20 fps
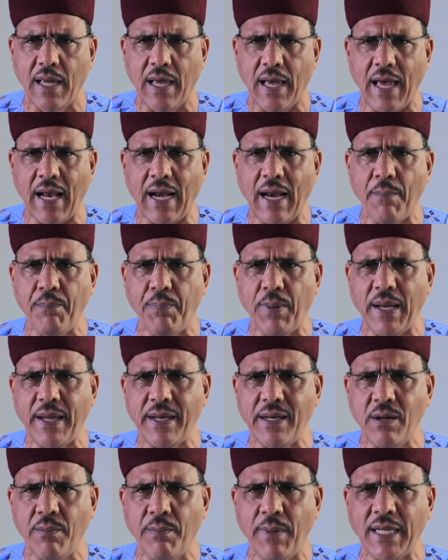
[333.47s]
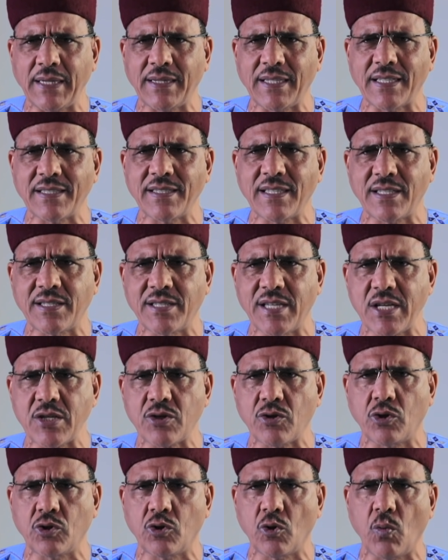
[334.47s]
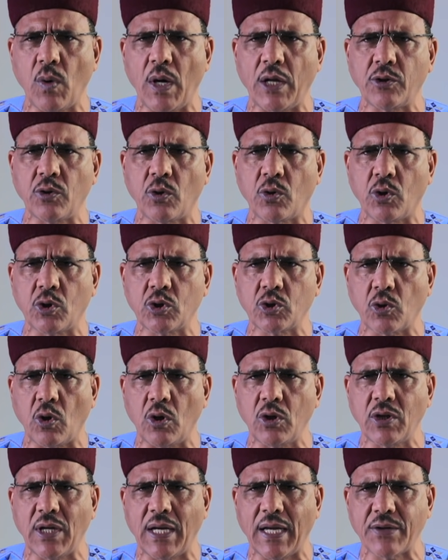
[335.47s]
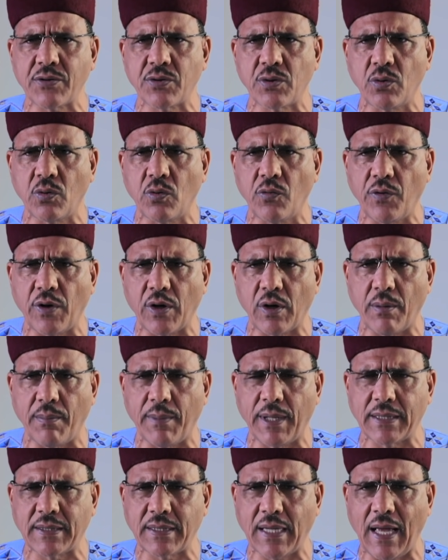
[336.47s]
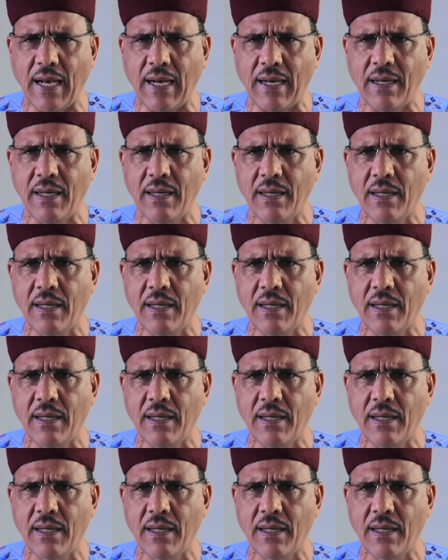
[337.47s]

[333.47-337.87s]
Elle a pleinement exercé son droit de contrôle de l'action gouvernementale.